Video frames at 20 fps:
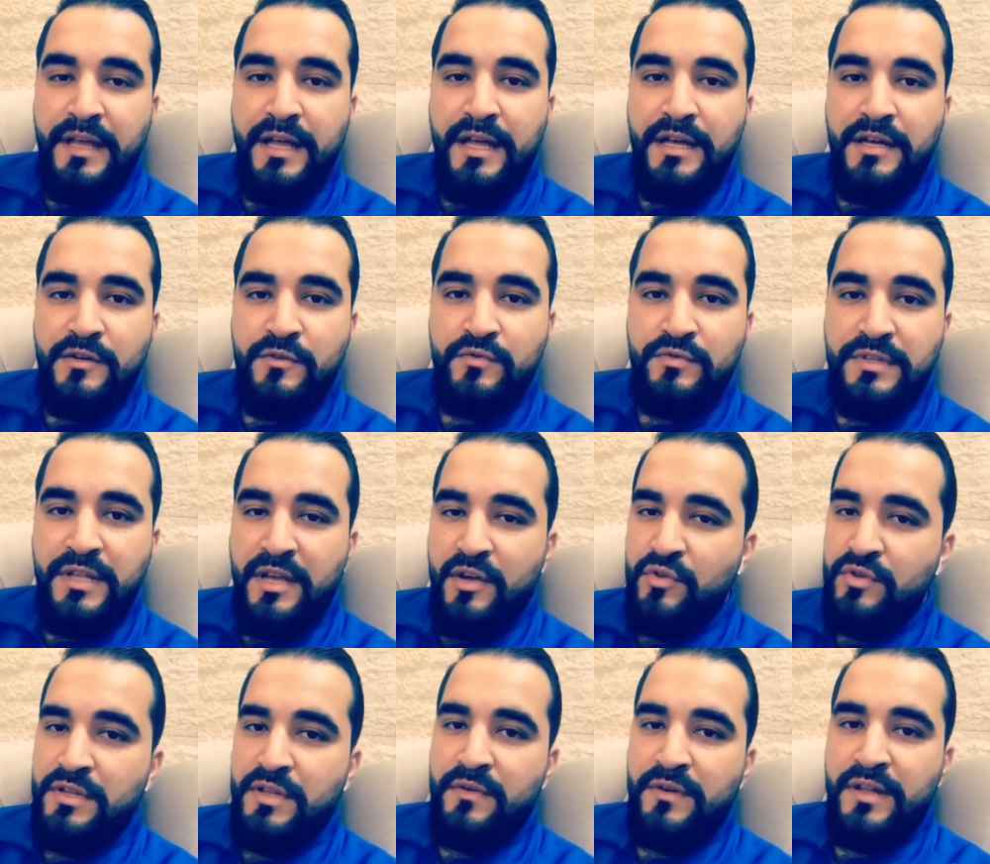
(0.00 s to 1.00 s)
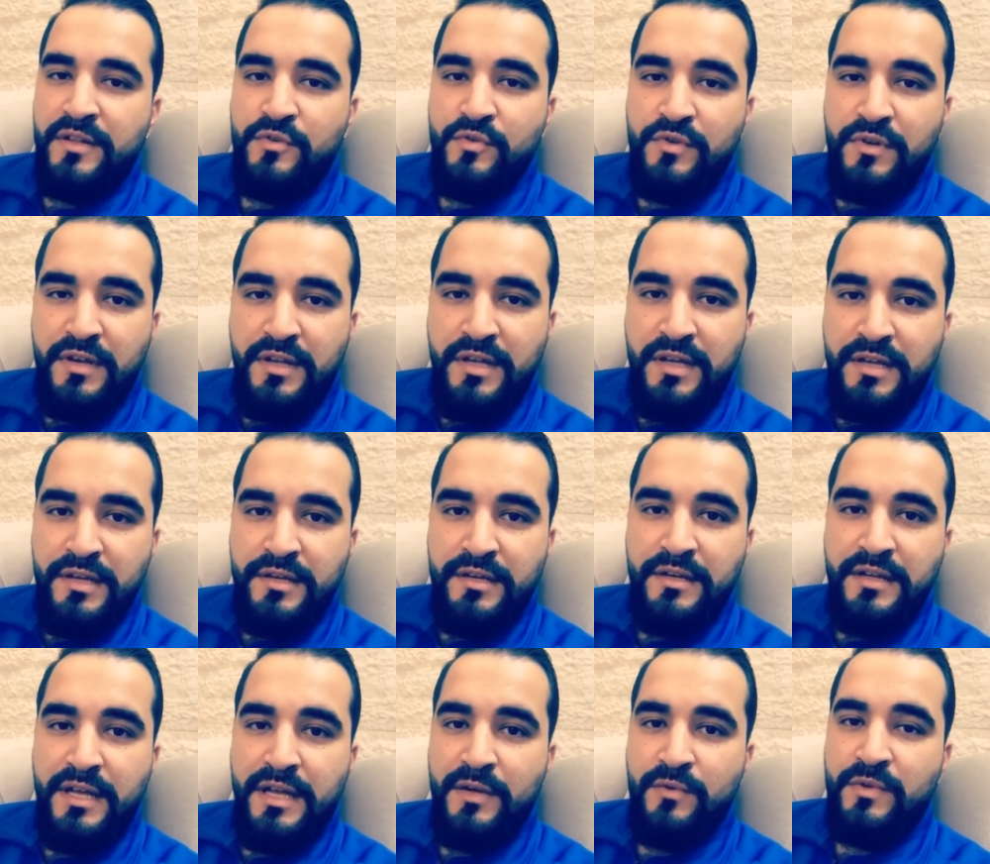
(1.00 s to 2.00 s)
أو تاخد دورات أونلاين
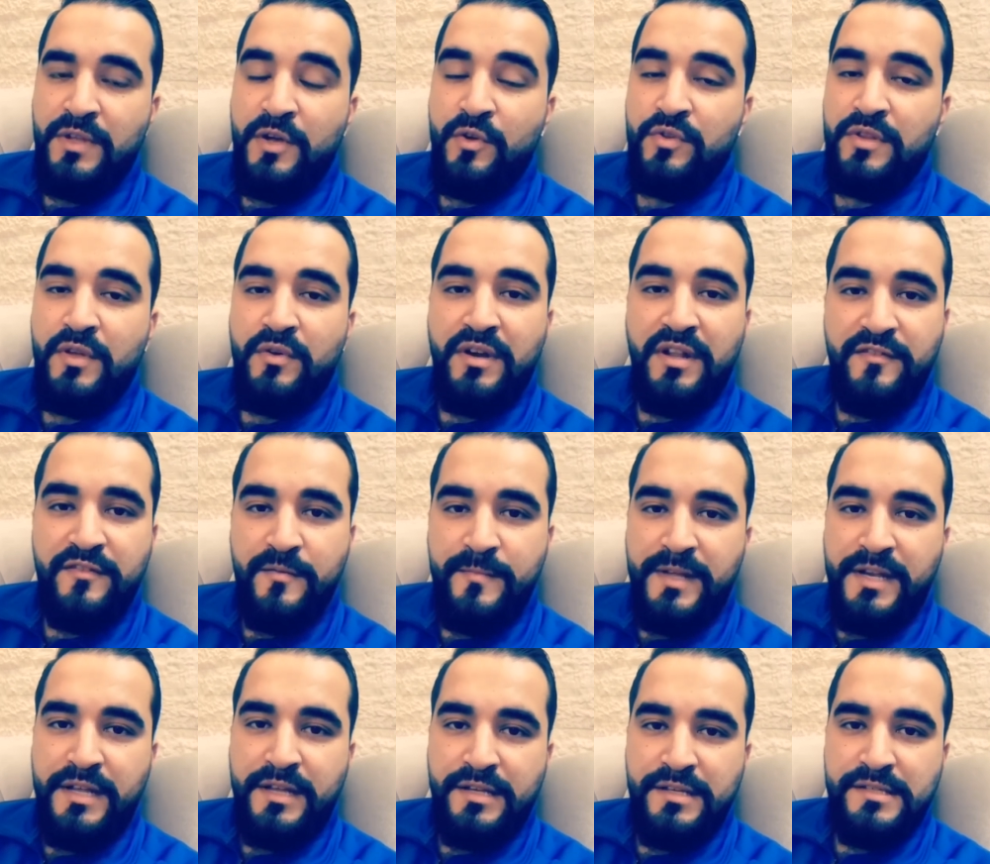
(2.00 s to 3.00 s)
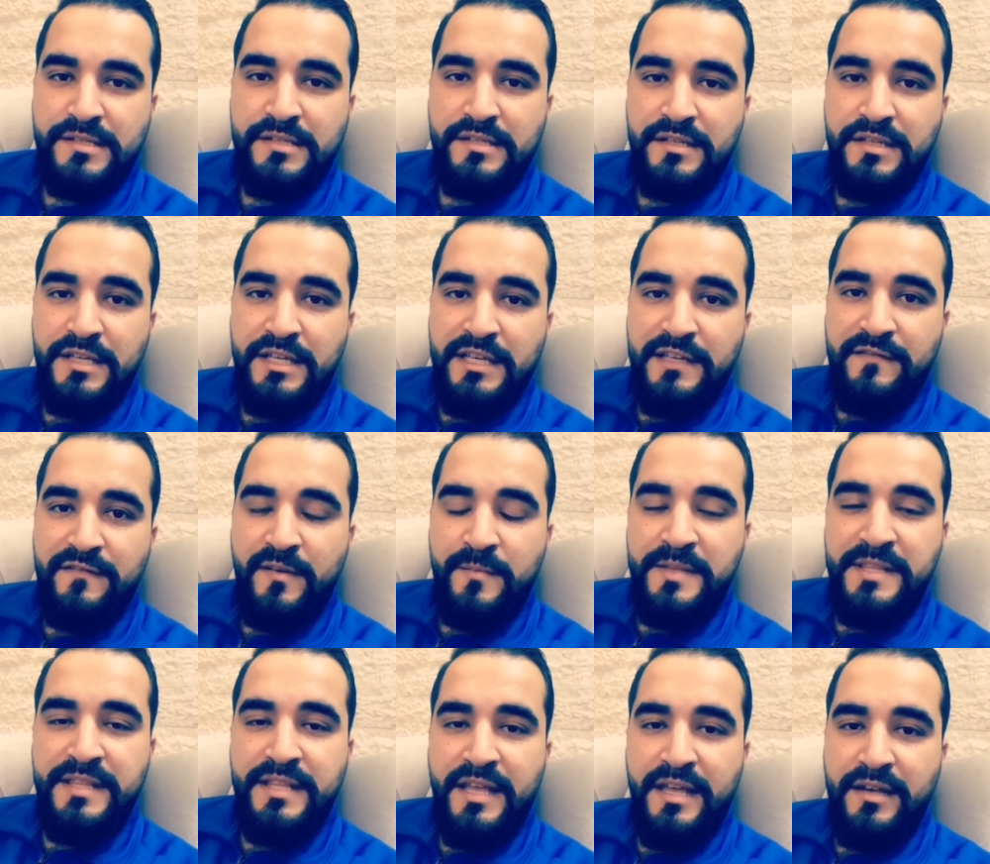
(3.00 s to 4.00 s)
أو تاخد دورات في مراكز
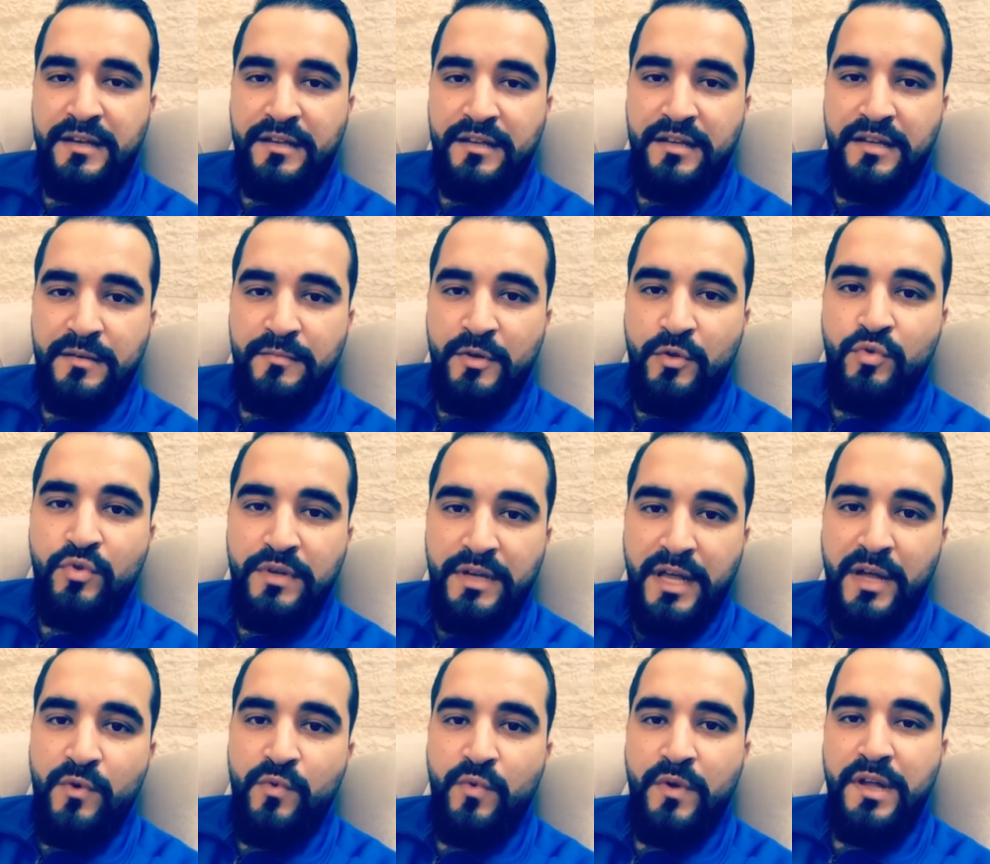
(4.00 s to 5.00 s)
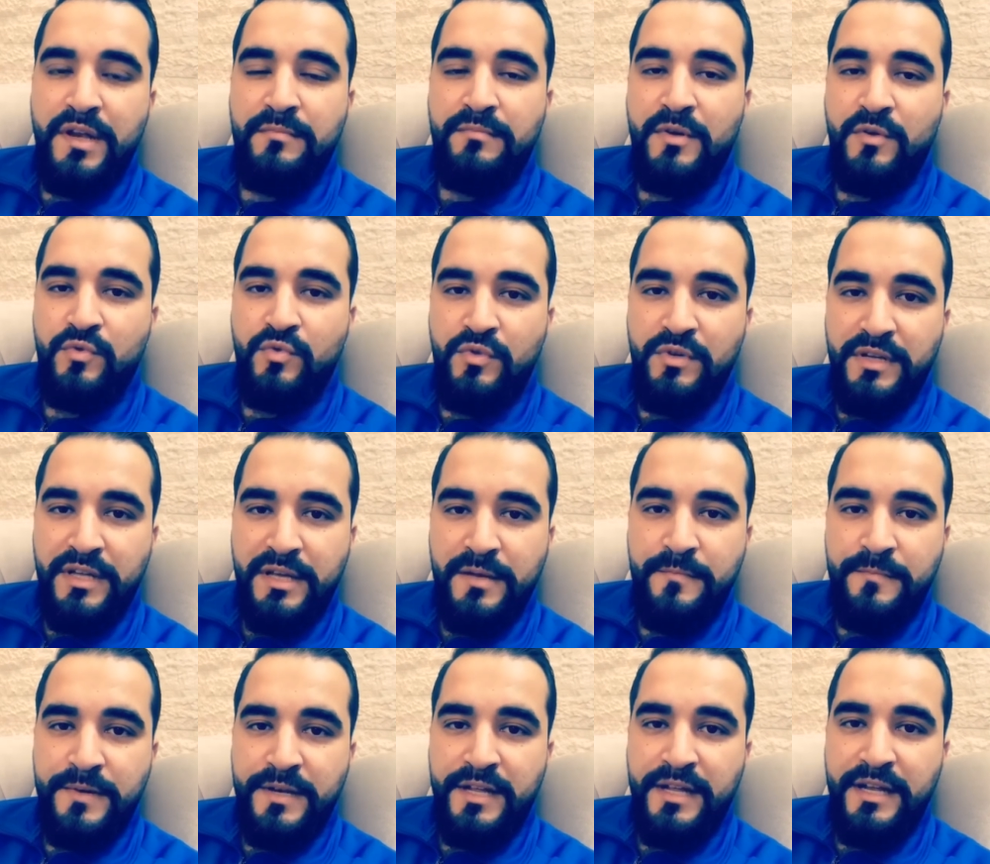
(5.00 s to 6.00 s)
فبالتالي الموضوع الأول موضوع
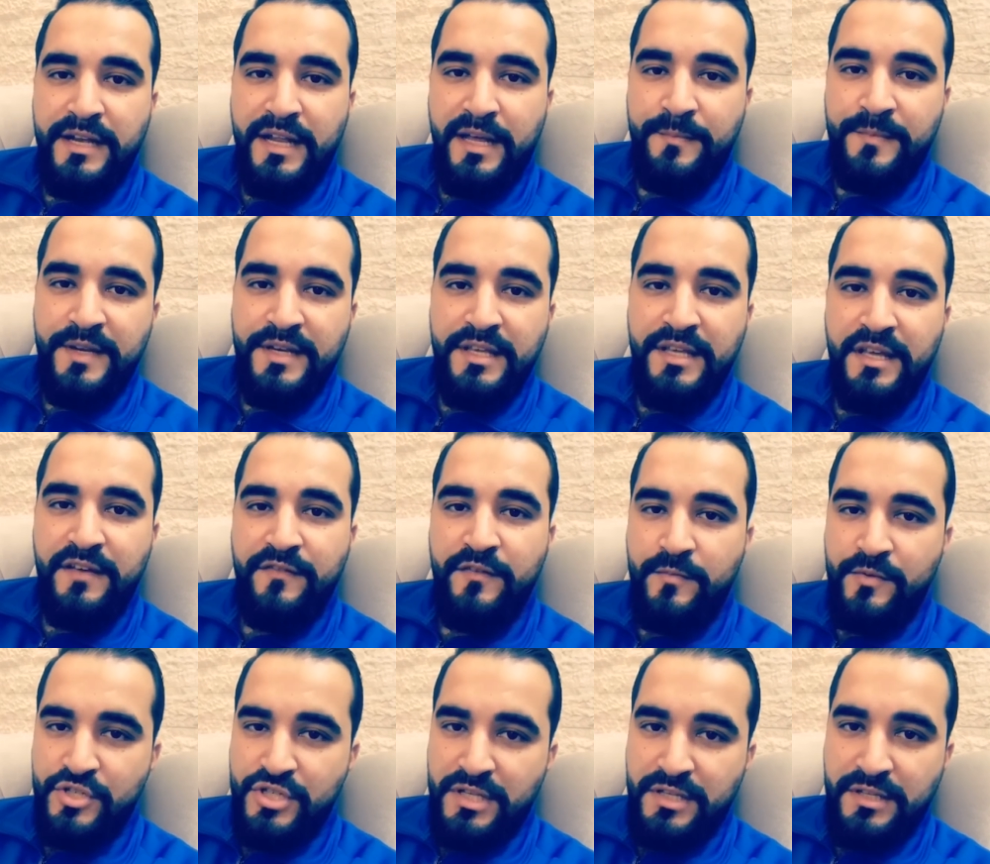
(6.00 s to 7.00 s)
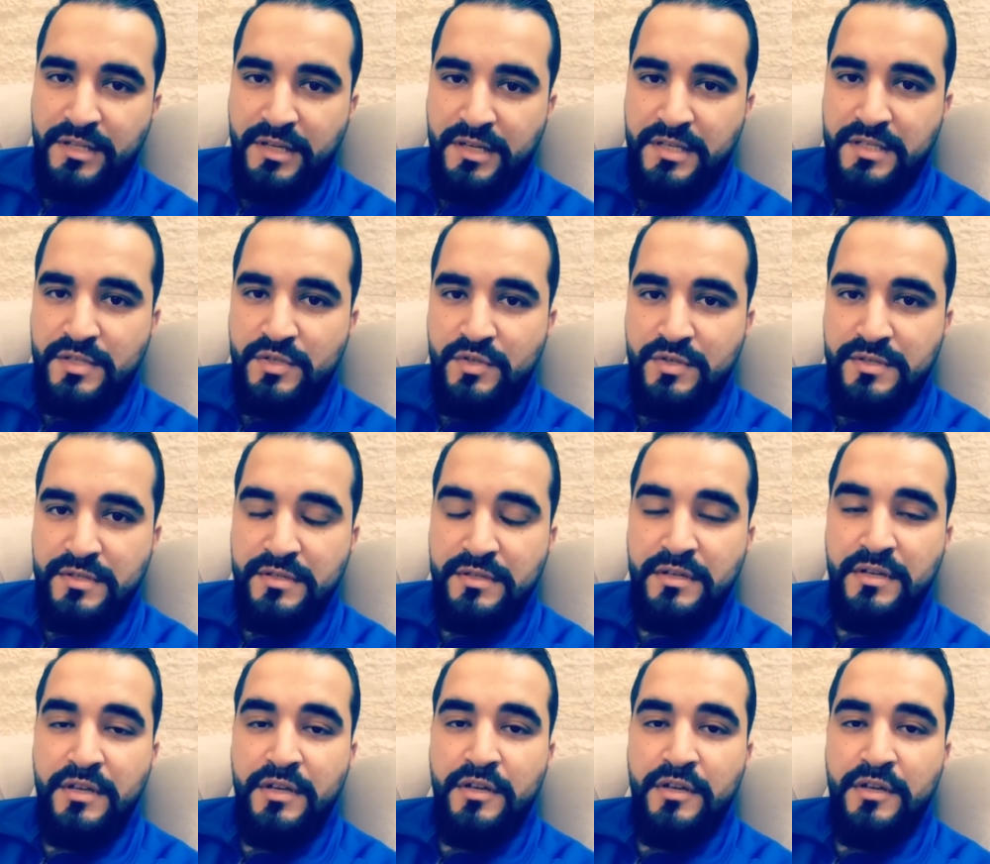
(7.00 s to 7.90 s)
الخبرة العملية في مجال التخصص